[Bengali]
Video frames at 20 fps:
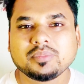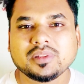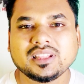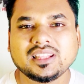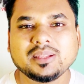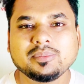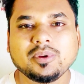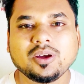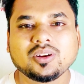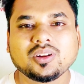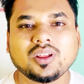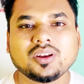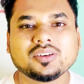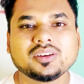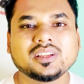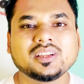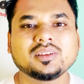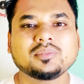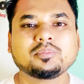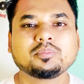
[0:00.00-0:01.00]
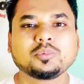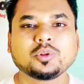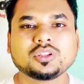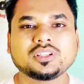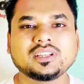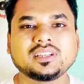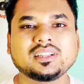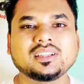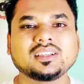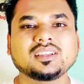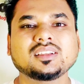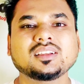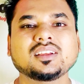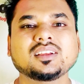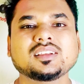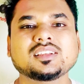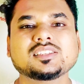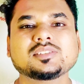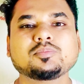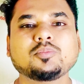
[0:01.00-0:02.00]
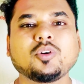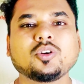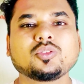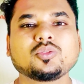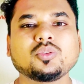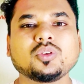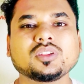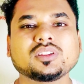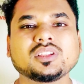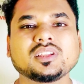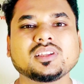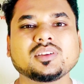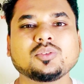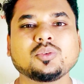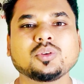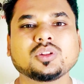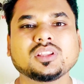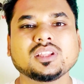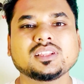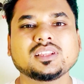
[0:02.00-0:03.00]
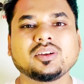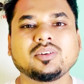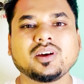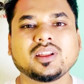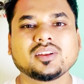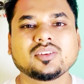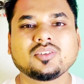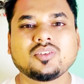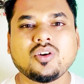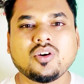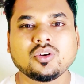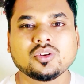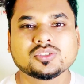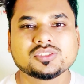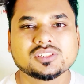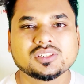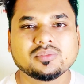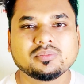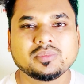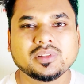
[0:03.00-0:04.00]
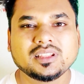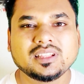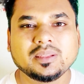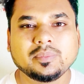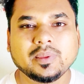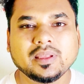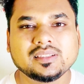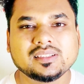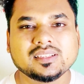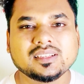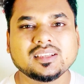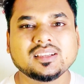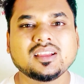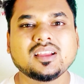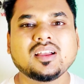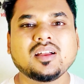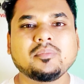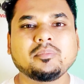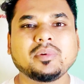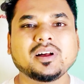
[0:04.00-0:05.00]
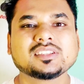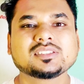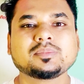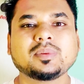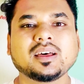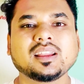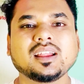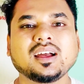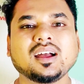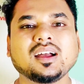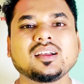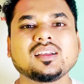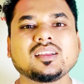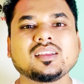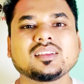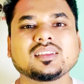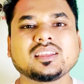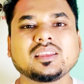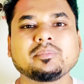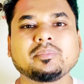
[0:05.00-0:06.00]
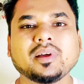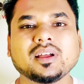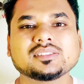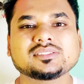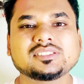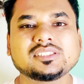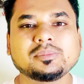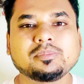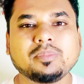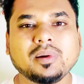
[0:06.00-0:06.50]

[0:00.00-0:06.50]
বৃদ্ধি পাওয়ার কারণে প্রতিটি স্পটগুলোতে ঘুরতে যাওয়ার খরচ বৃদ্ধি পেয়েছে বাস ভাড়া কিংবা জিপ